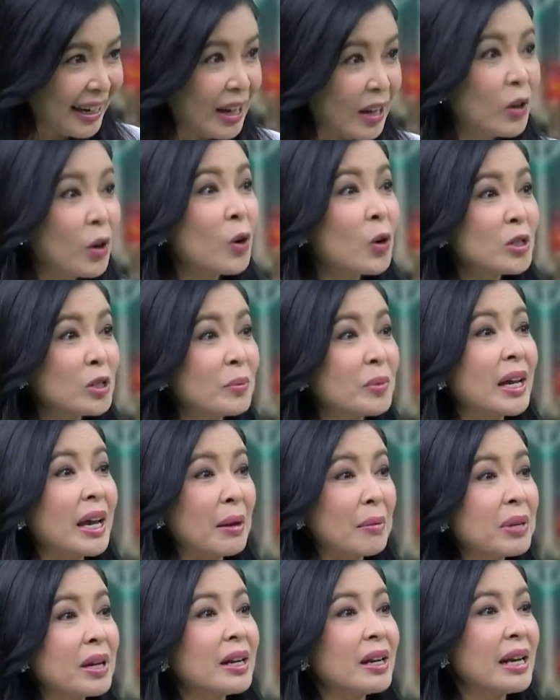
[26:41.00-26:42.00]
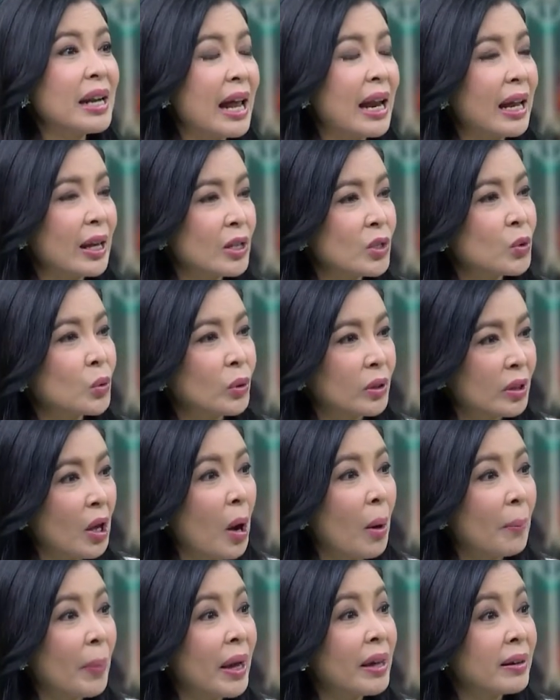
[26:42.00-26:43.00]
แล้วก็คงจะมีการพัฒนาหลักสูตร
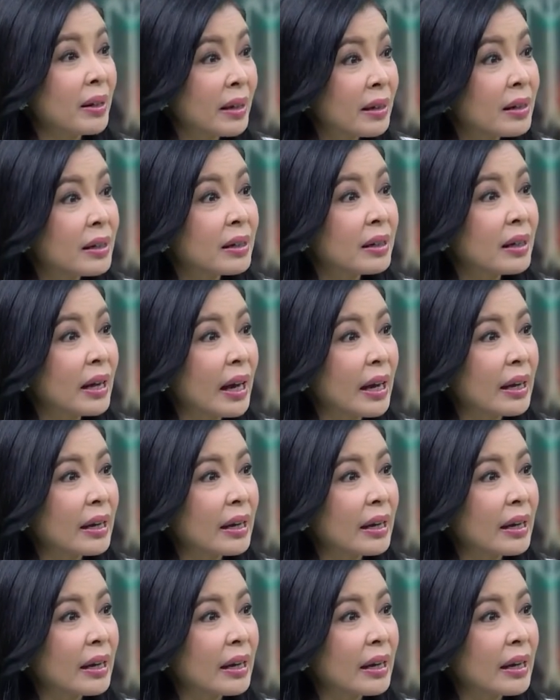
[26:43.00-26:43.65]
ต่อไปเรื่อ